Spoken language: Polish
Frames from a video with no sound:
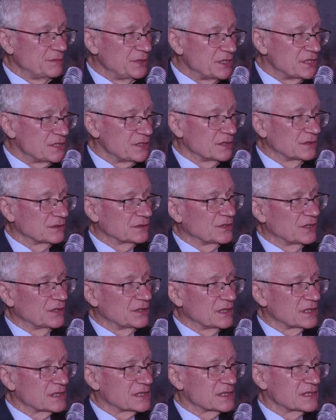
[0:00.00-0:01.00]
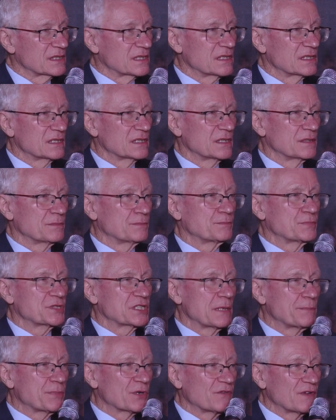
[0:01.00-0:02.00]
ambicją to jest e,
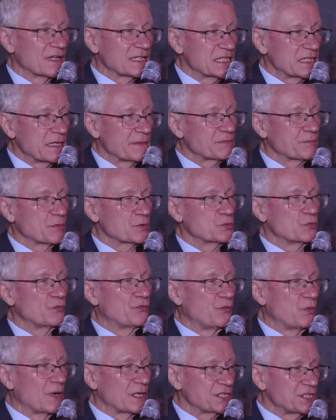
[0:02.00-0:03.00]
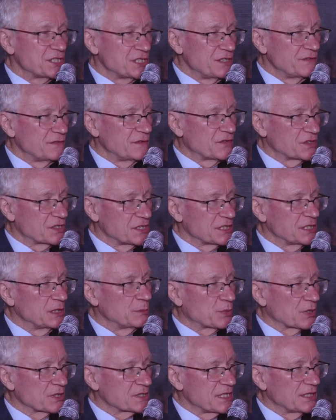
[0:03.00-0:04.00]
przeprowadzenie w sposób właściwy
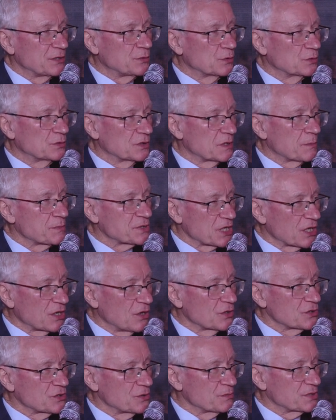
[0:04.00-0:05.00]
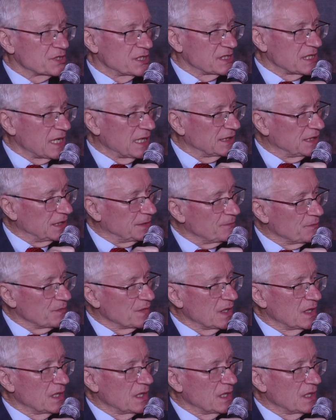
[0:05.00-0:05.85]
wszystkich procedur, które przechodzą przez Radę.